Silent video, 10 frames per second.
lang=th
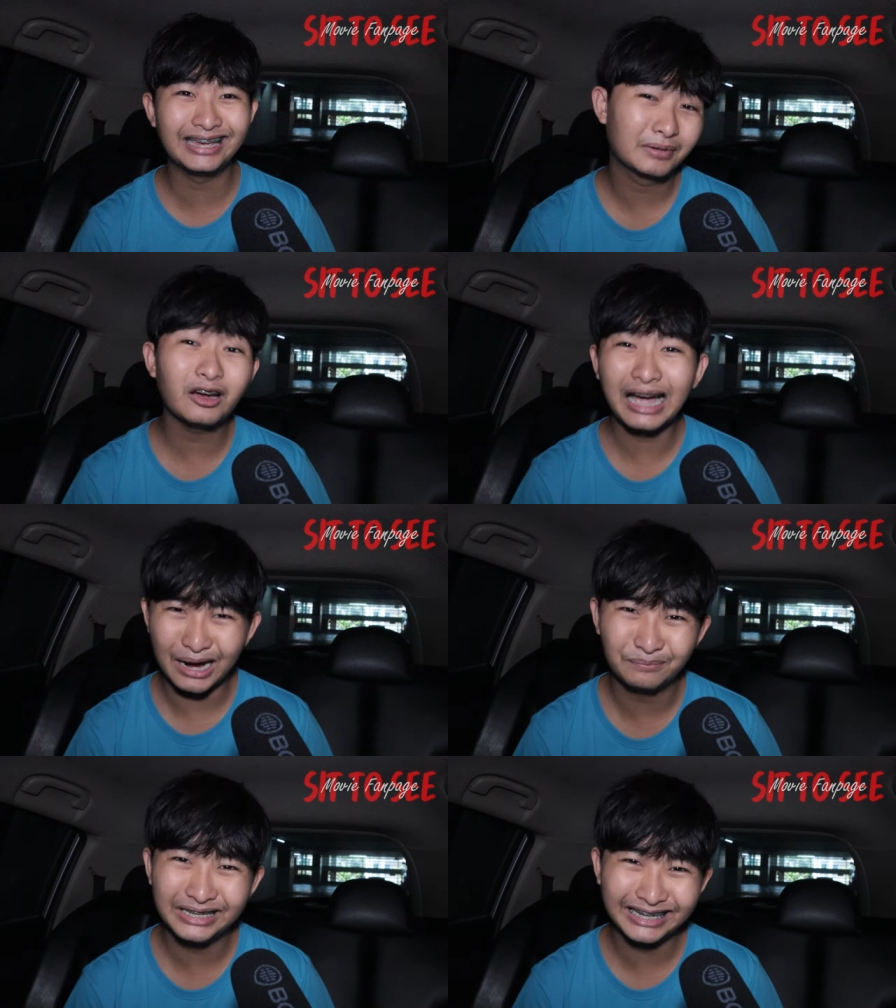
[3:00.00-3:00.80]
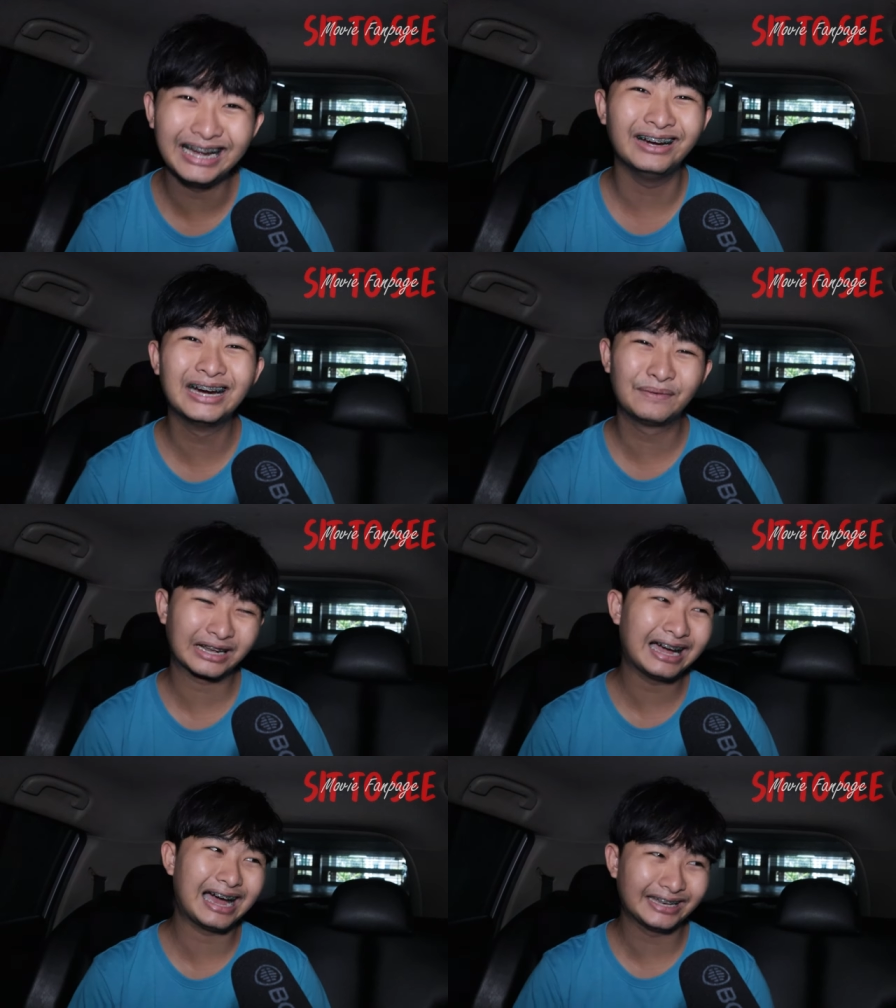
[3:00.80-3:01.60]
เงี้ยมันก็ขำดีนะเออมัน
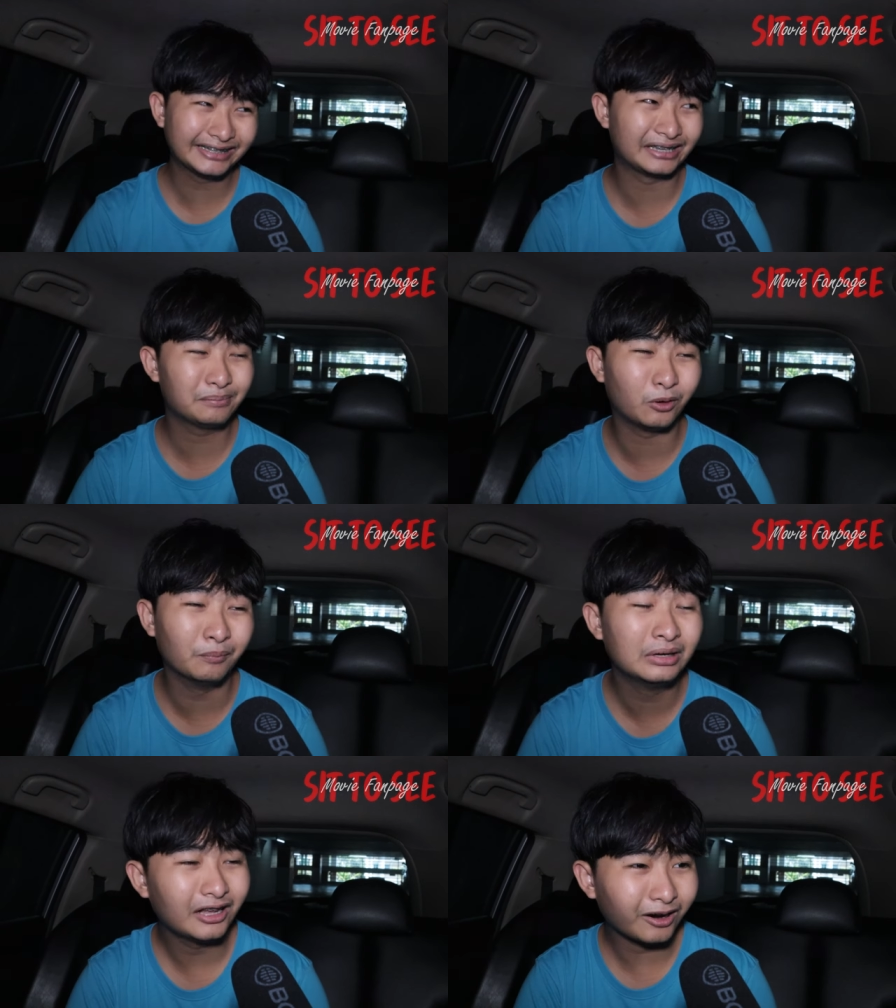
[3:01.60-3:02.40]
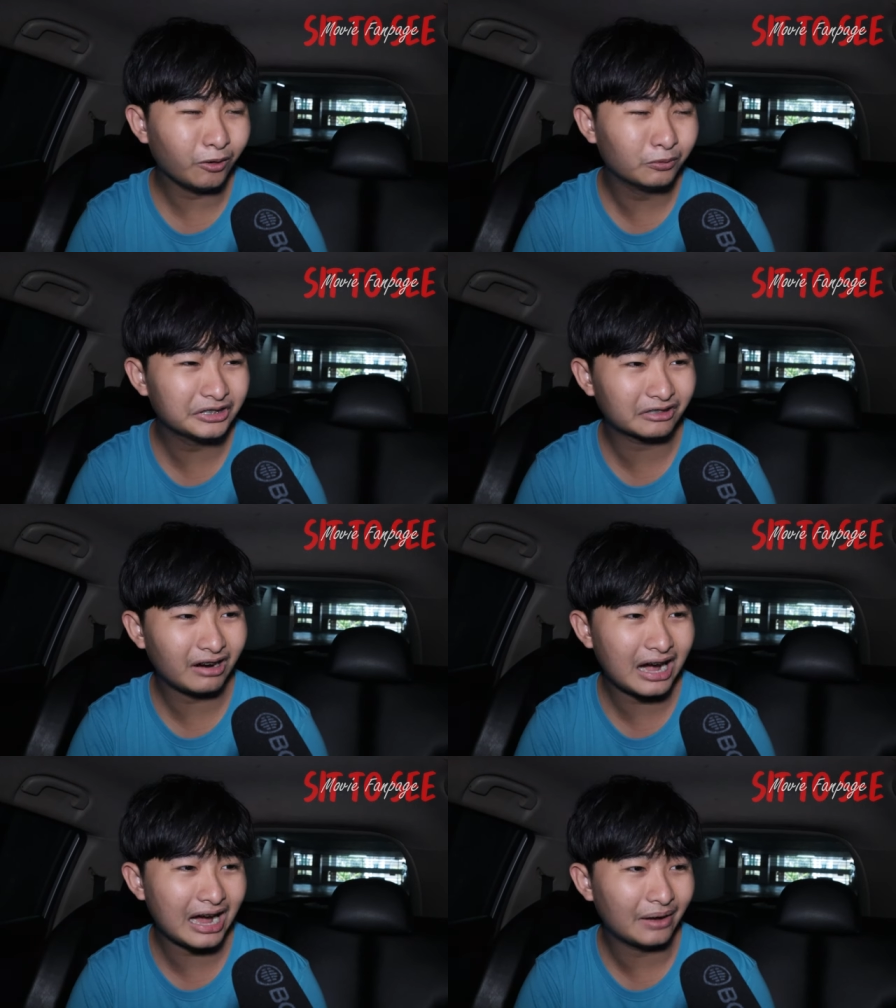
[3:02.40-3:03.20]
ก็ฮาดีสำหรับผมแล้วก็ผมรู้สึกว่า